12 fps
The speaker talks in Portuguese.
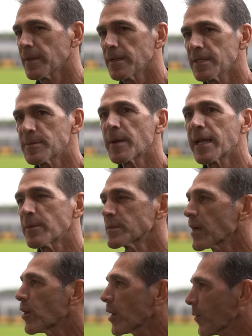E esperamos
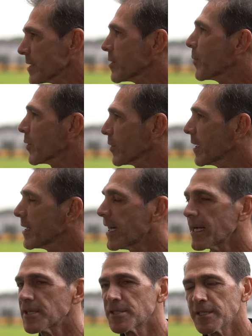agora com essa
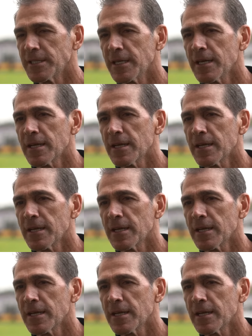oportunidade, né,